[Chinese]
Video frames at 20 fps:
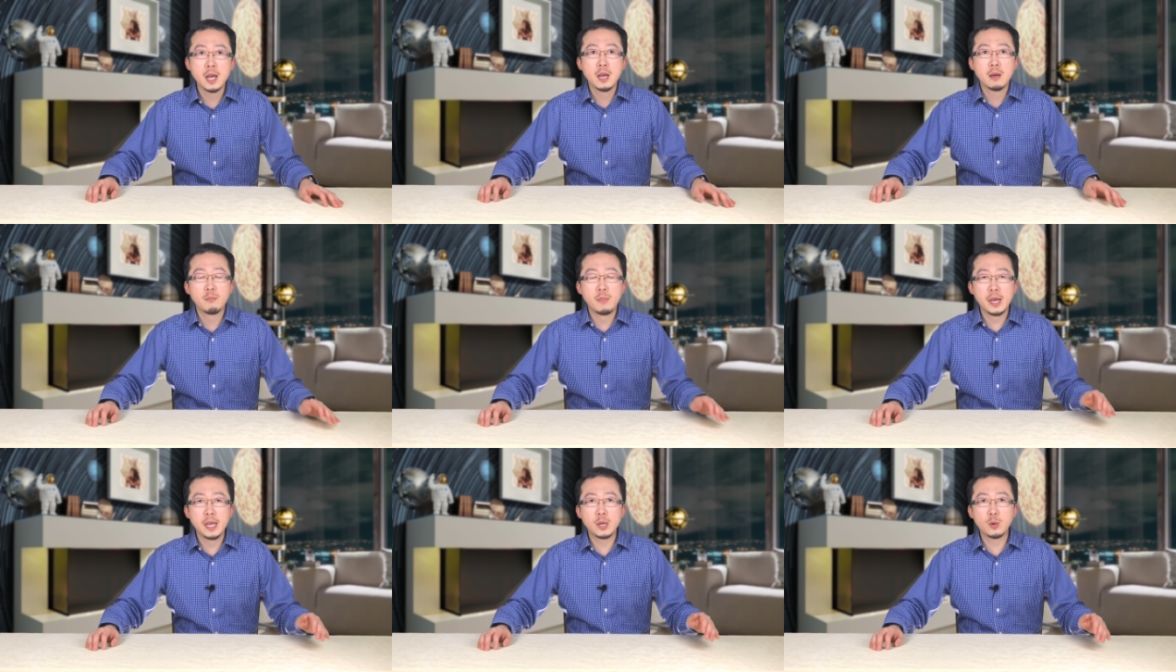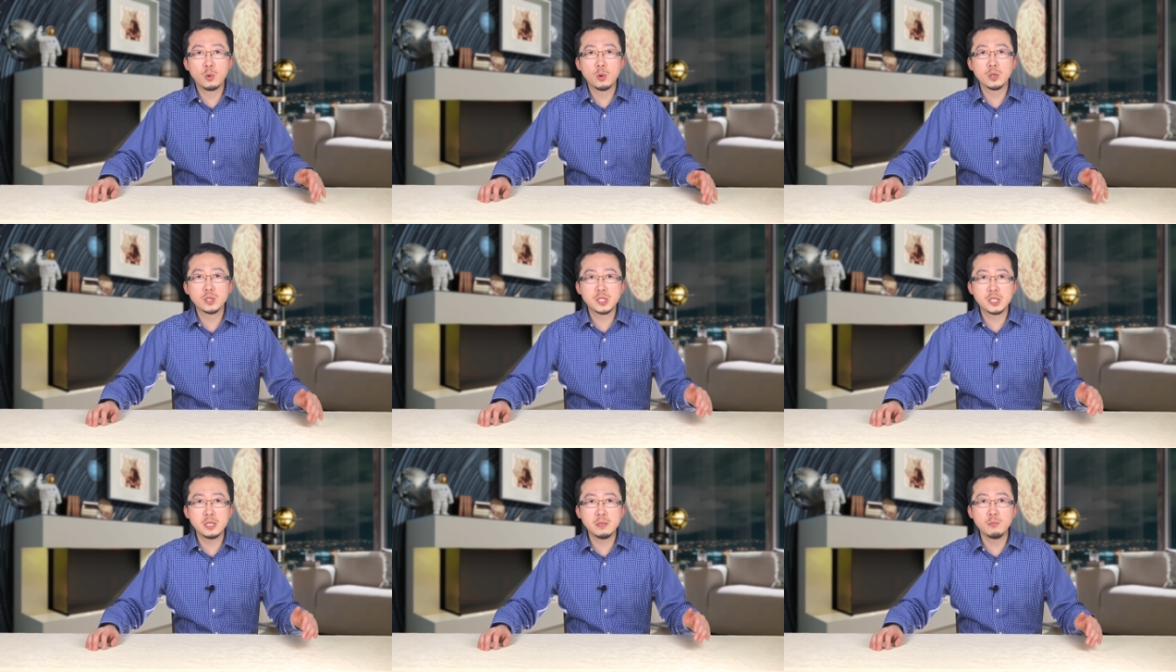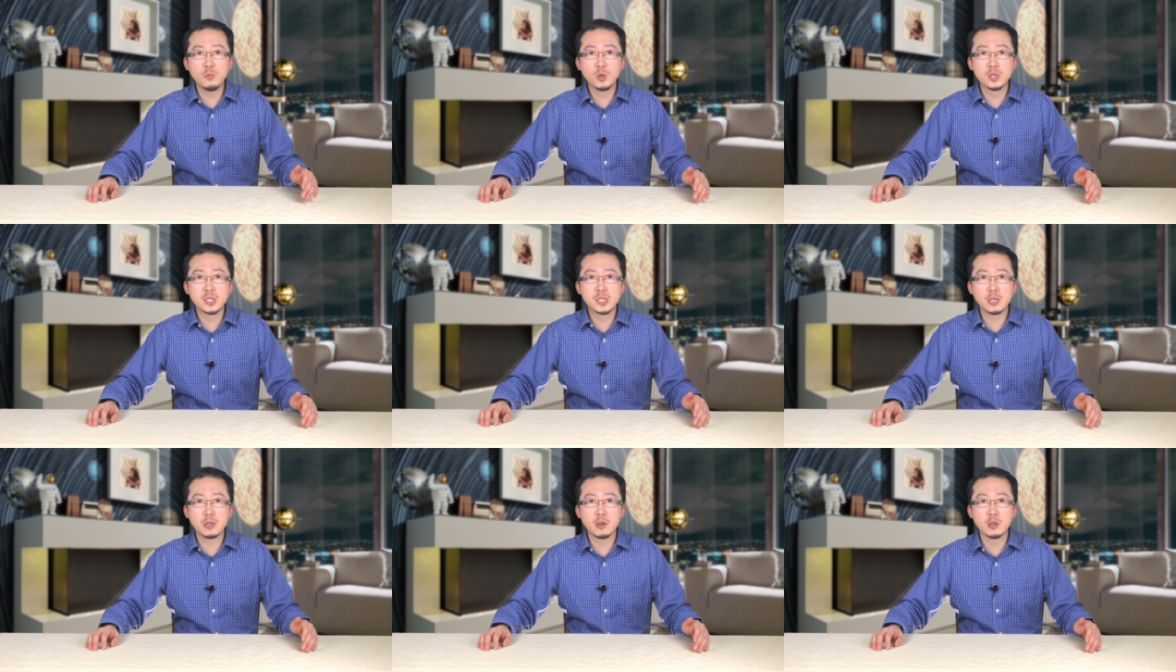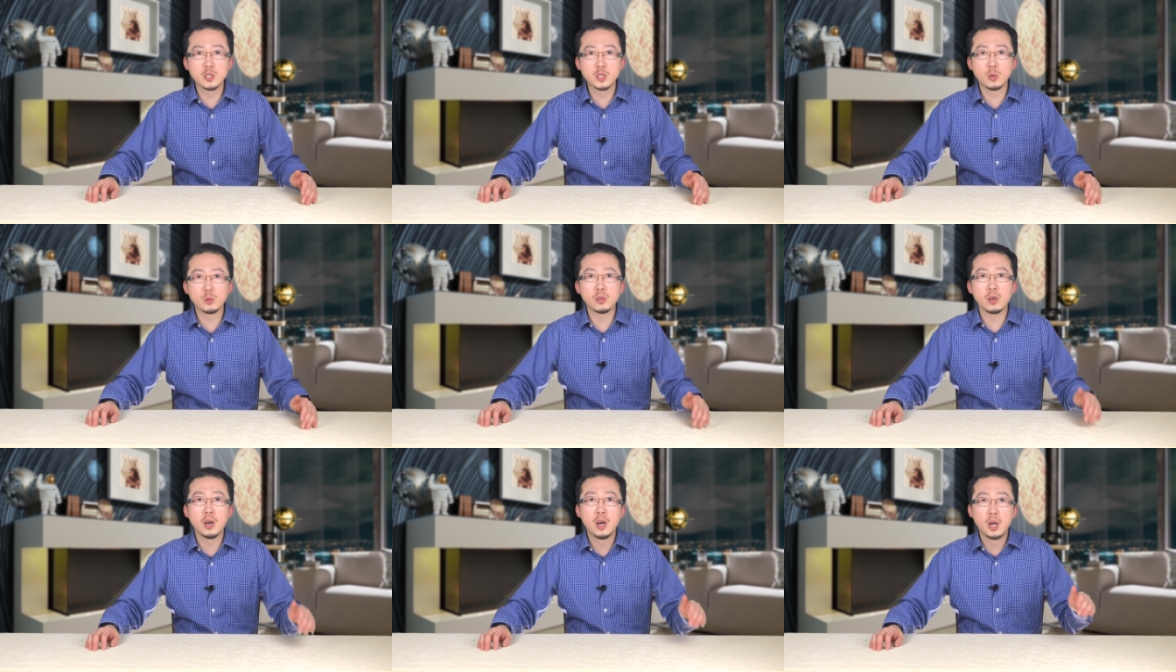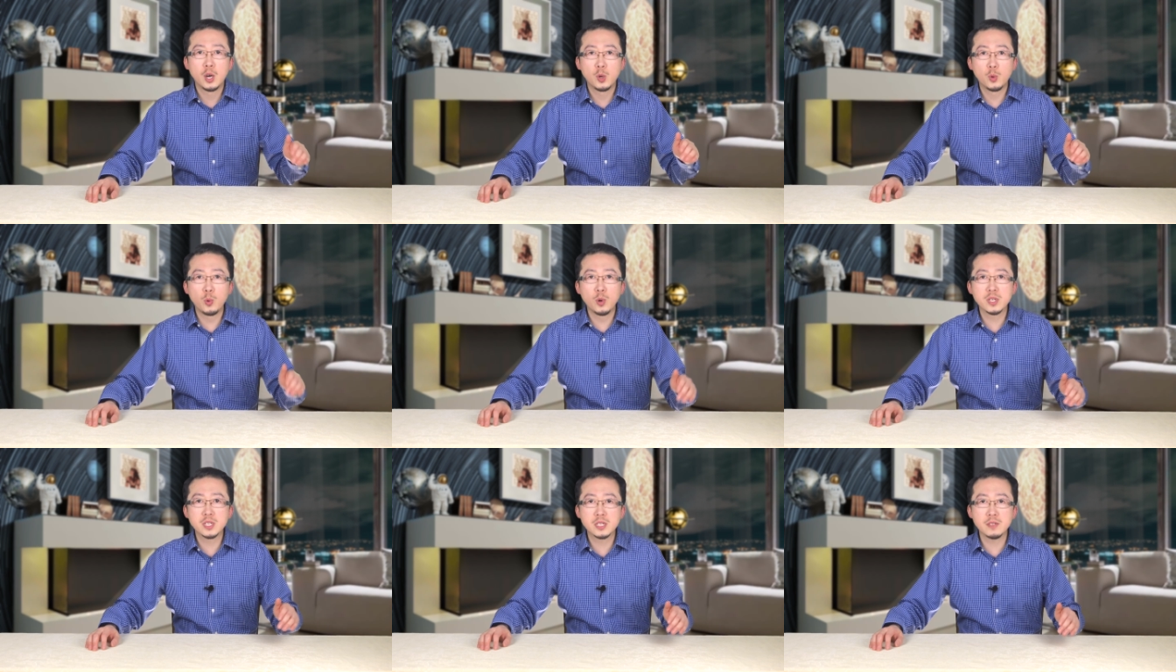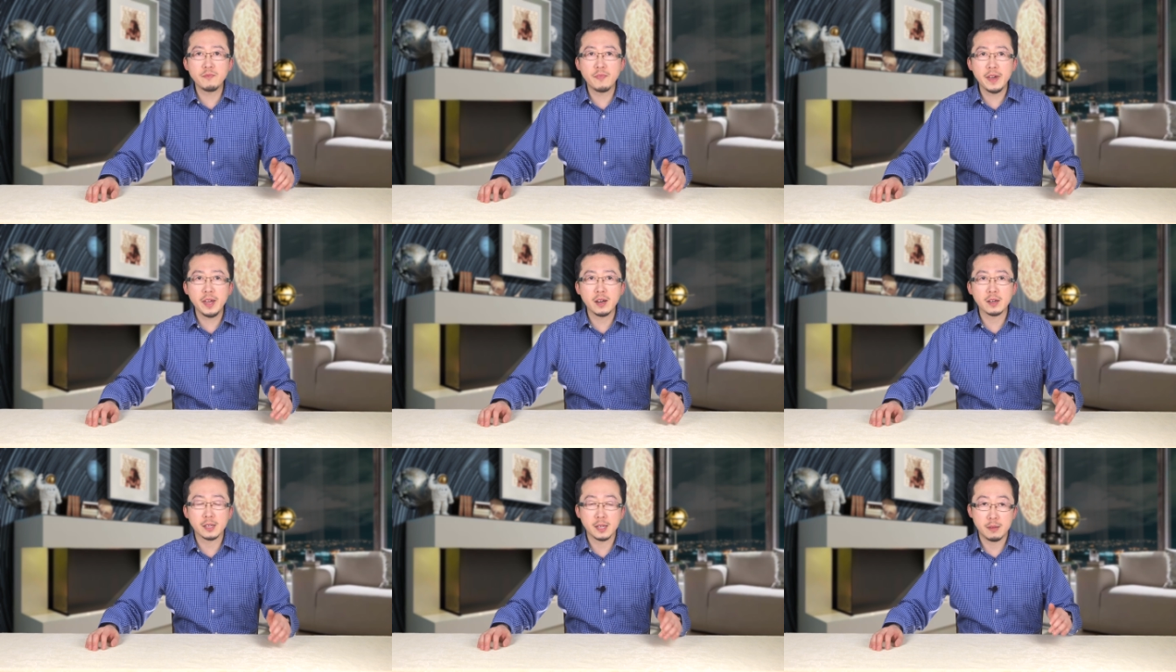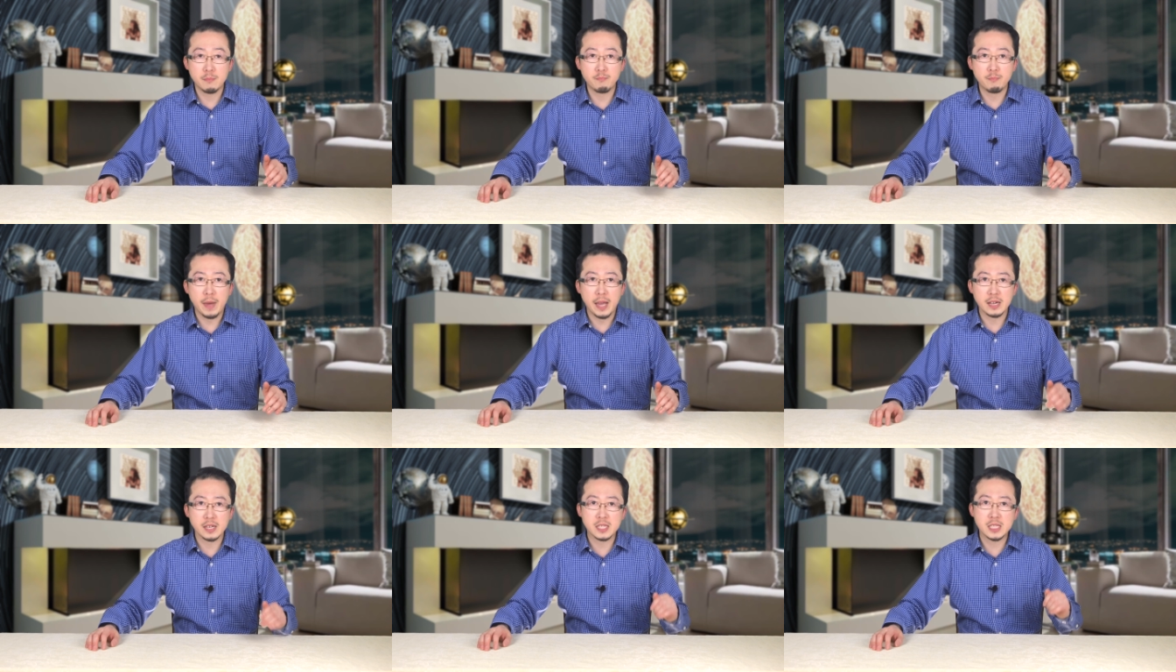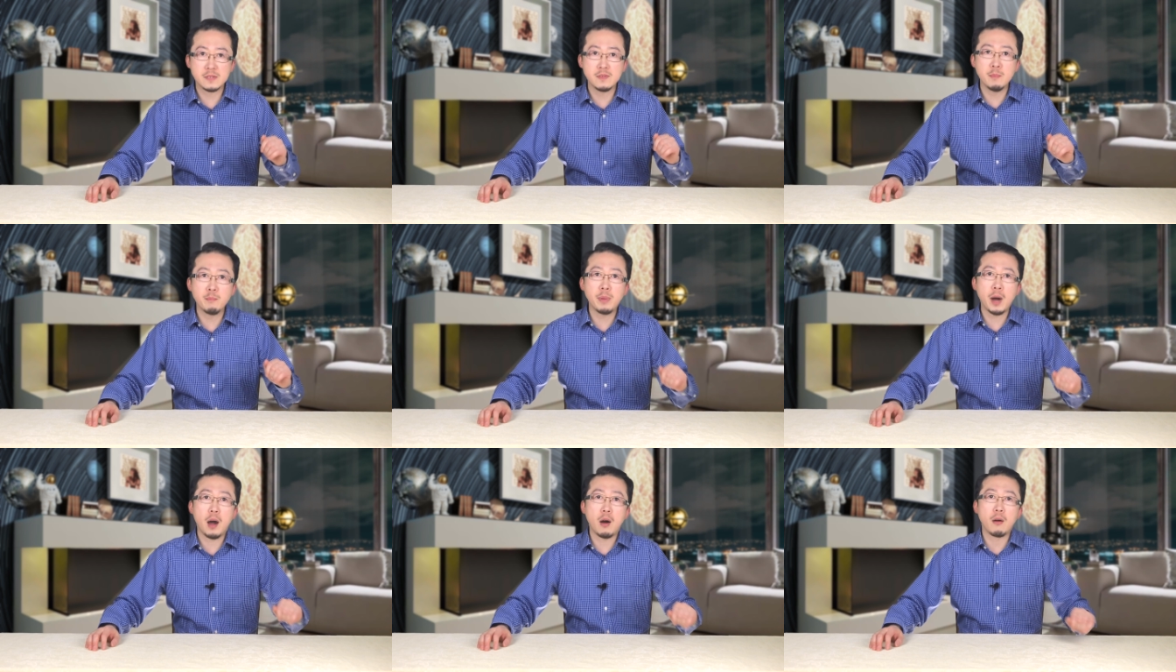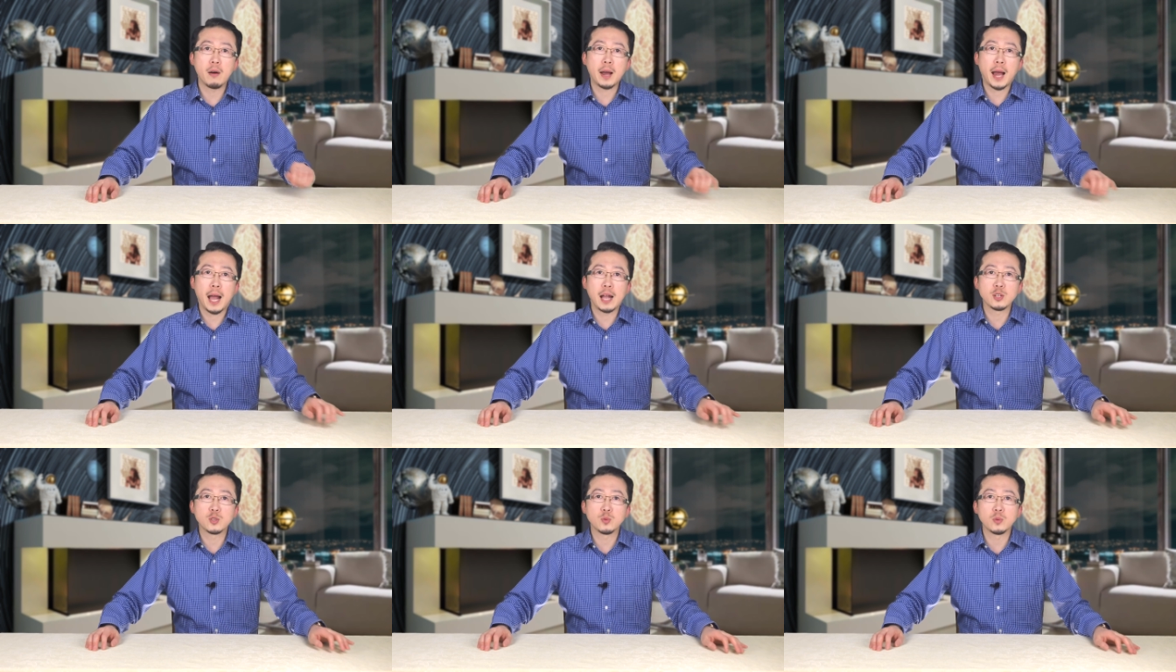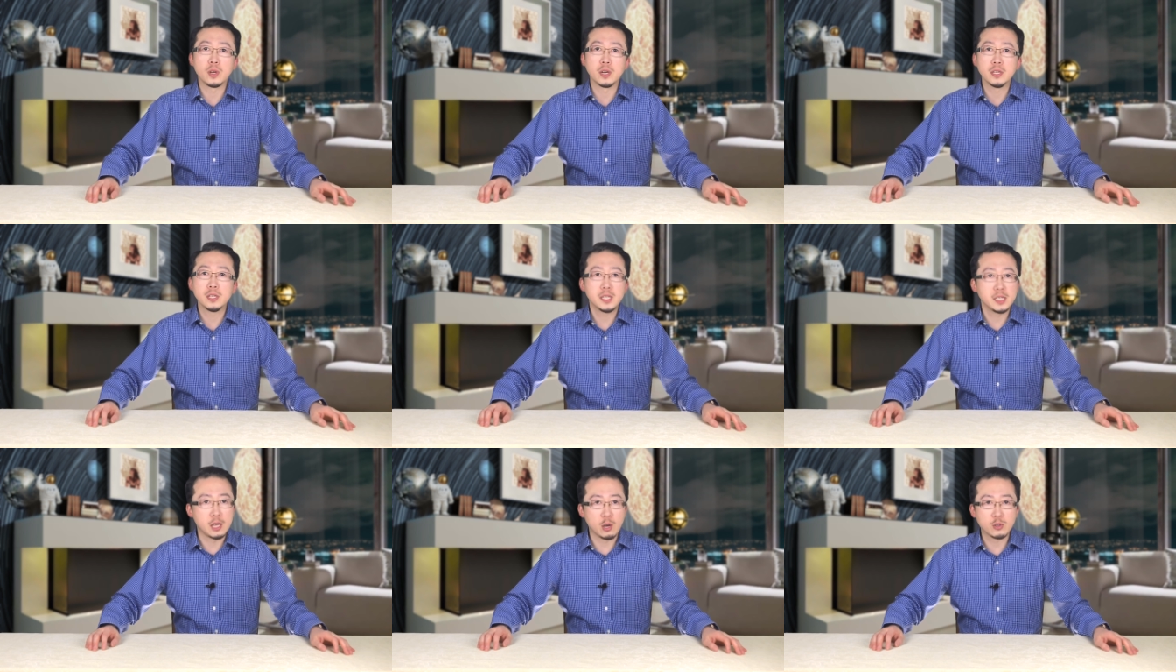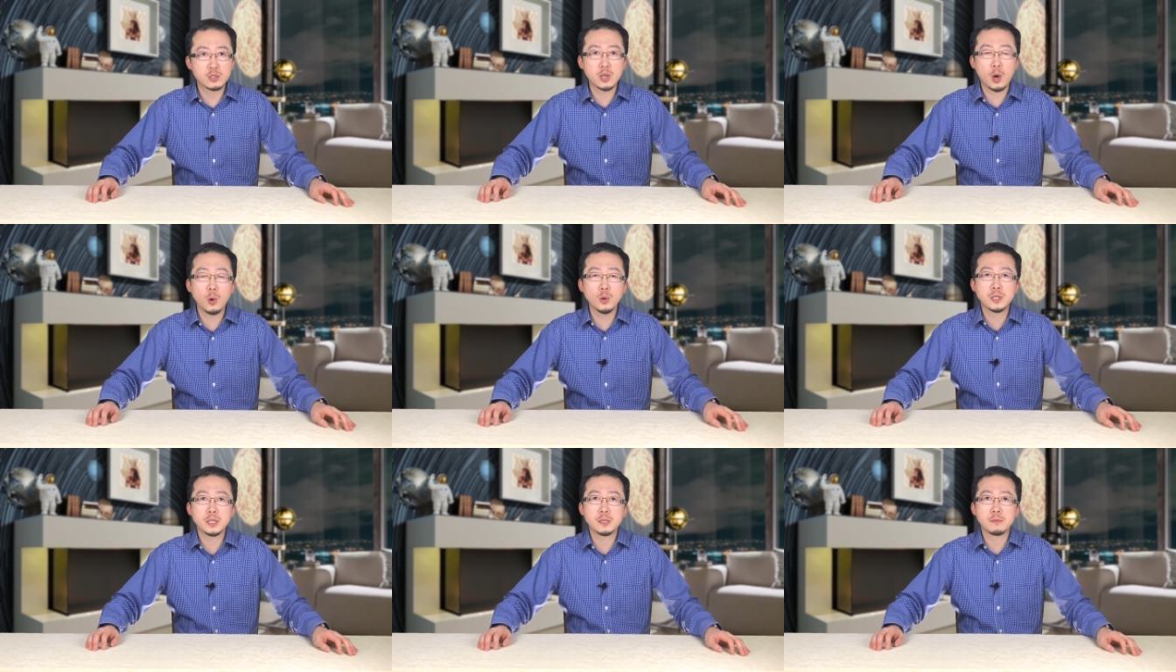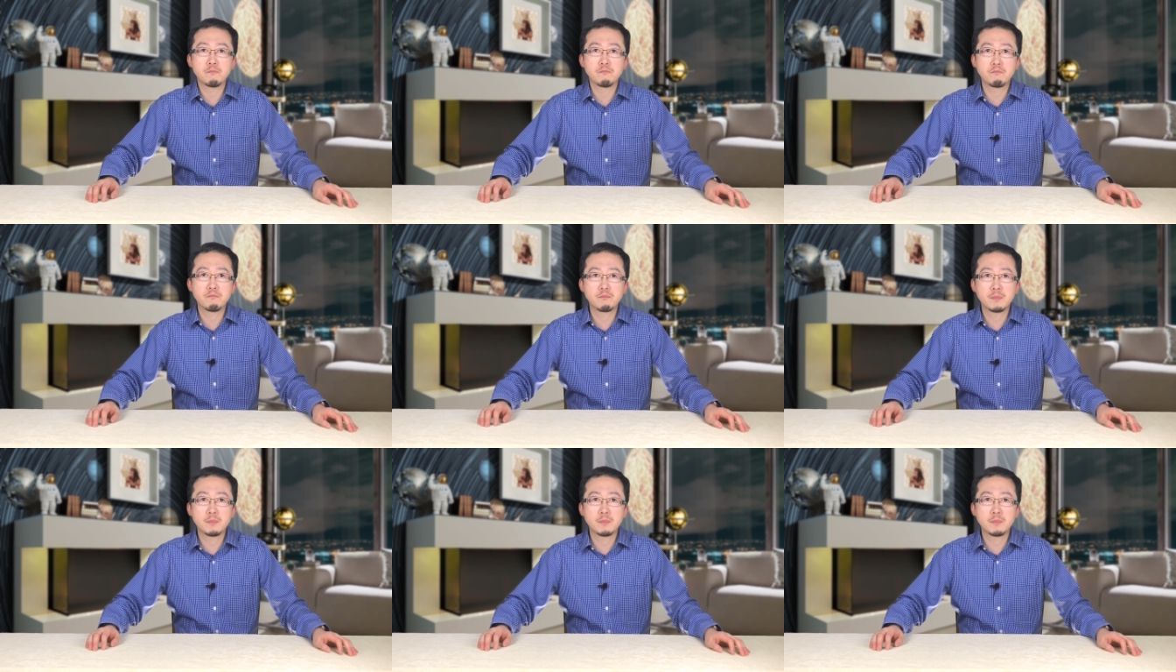美国新墨西哥州的罗斯威尔的《每日新闻报》刊出了一条消息，